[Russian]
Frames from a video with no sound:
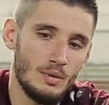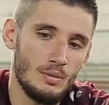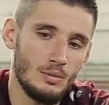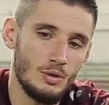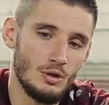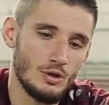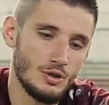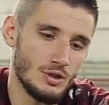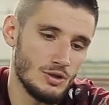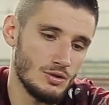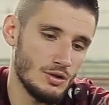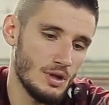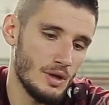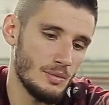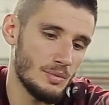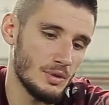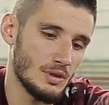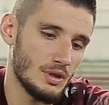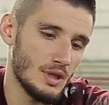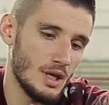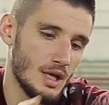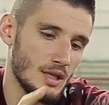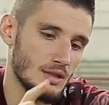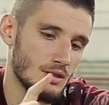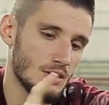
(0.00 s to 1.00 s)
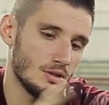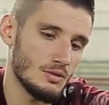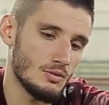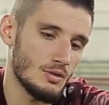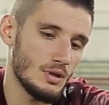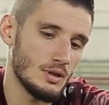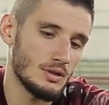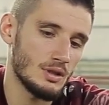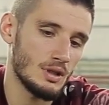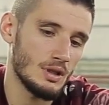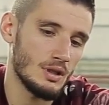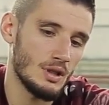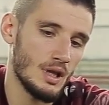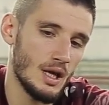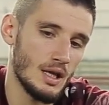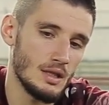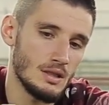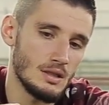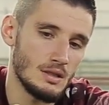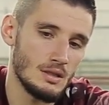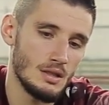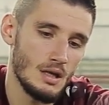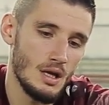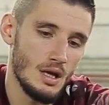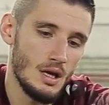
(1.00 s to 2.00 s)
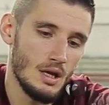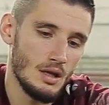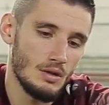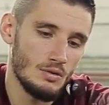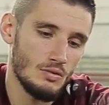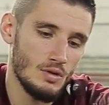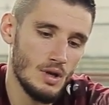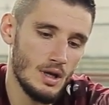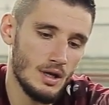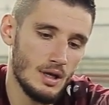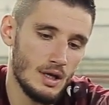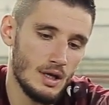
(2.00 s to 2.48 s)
побольше сюда 15, сюда 13. Но ну, я